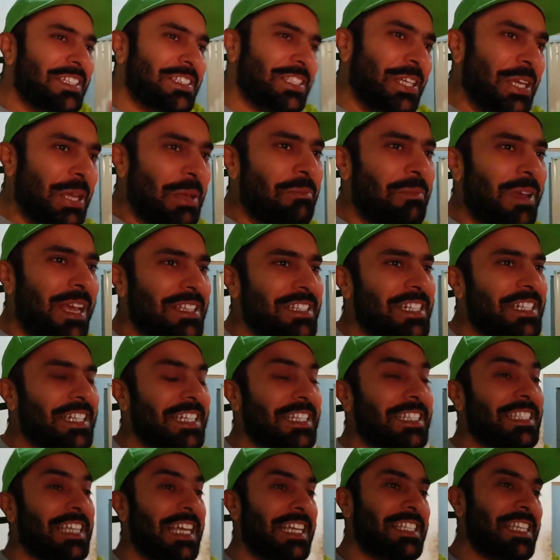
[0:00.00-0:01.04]
मैंने सेम एज
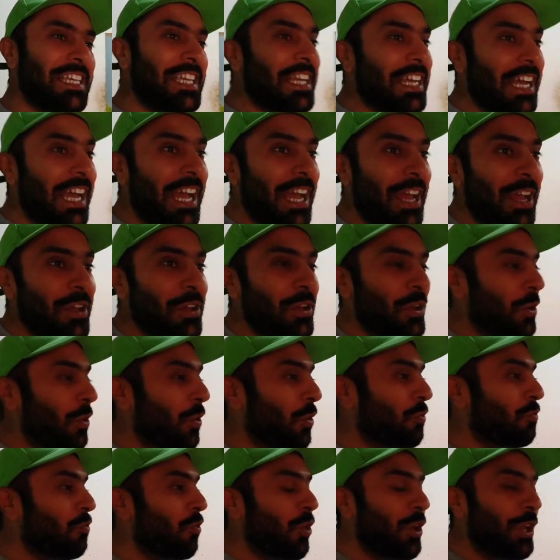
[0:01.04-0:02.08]
इट इज ऐसे ही कहा है
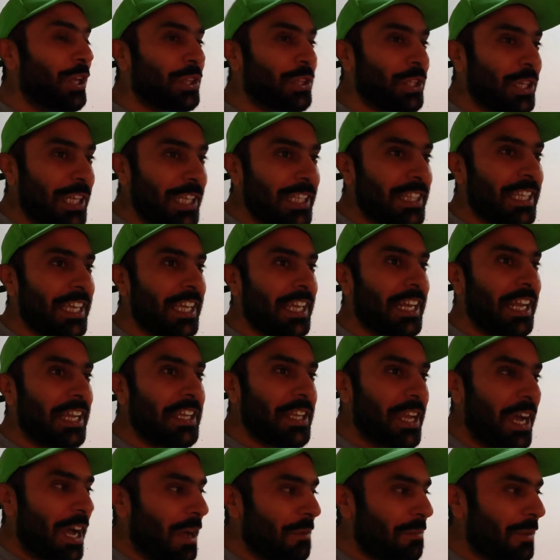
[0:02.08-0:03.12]
और वो इतनी देर ना
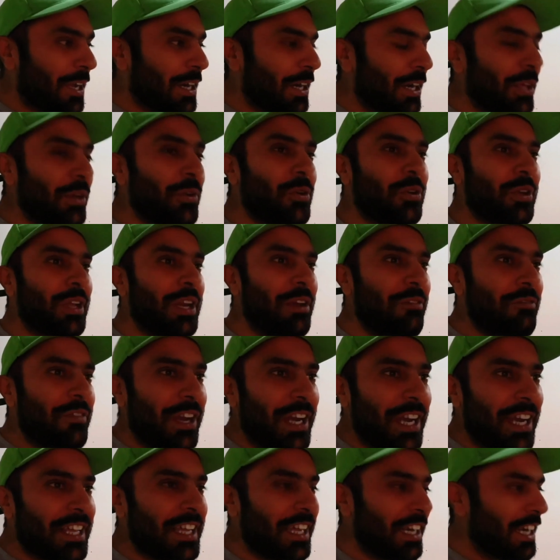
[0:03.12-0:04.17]
यहाँ पे खड़े हो गए ना
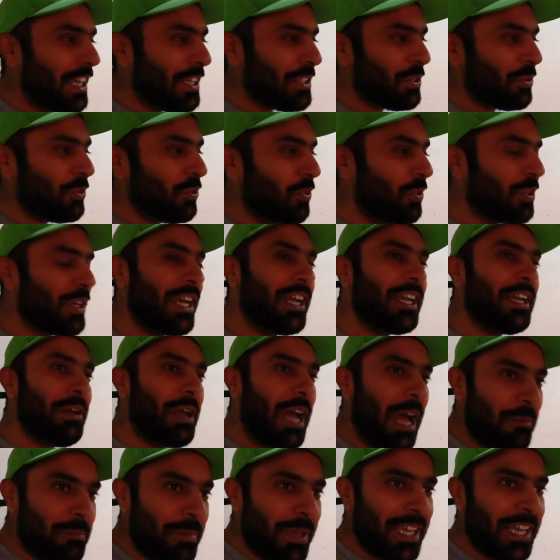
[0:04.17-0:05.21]
वेट करना शुरू हो गया
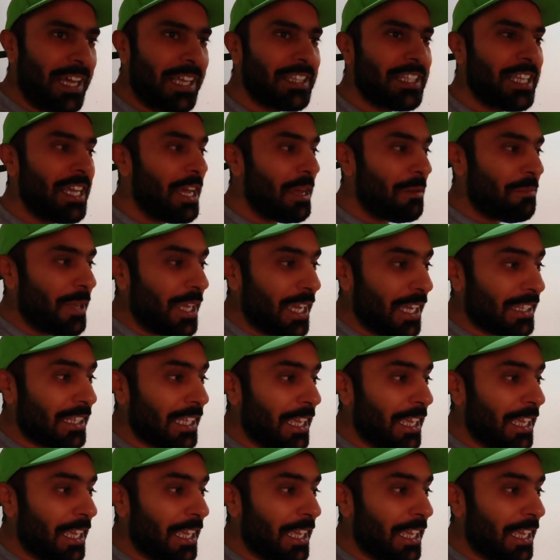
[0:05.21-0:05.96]
कि अभी आता है अभी